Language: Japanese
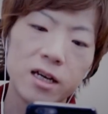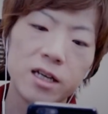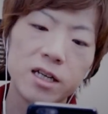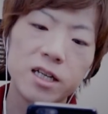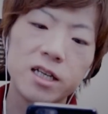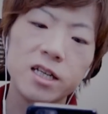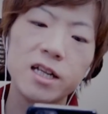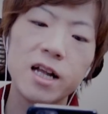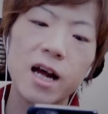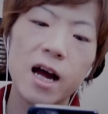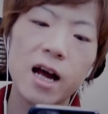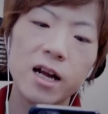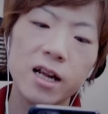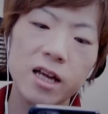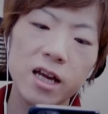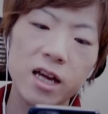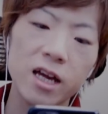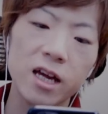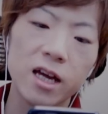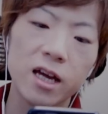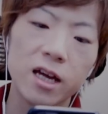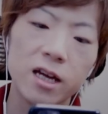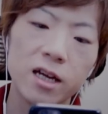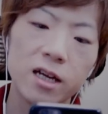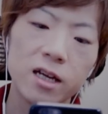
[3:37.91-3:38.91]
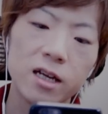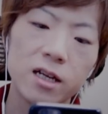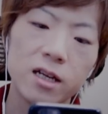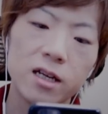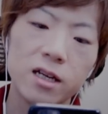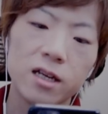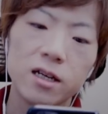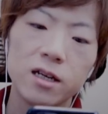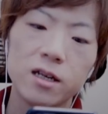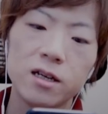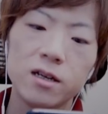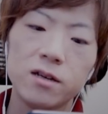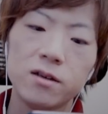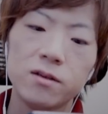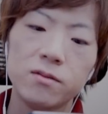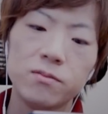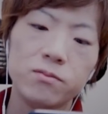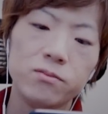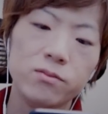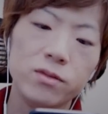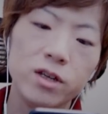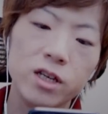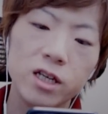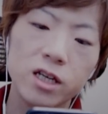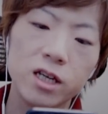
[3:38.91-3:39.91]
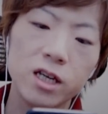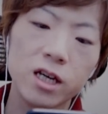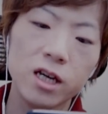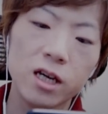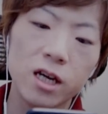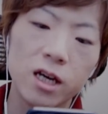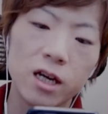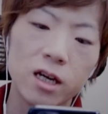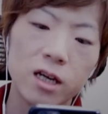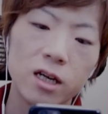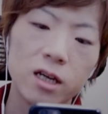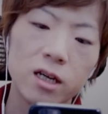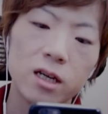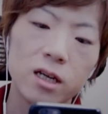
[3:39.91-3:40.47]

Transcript: 左右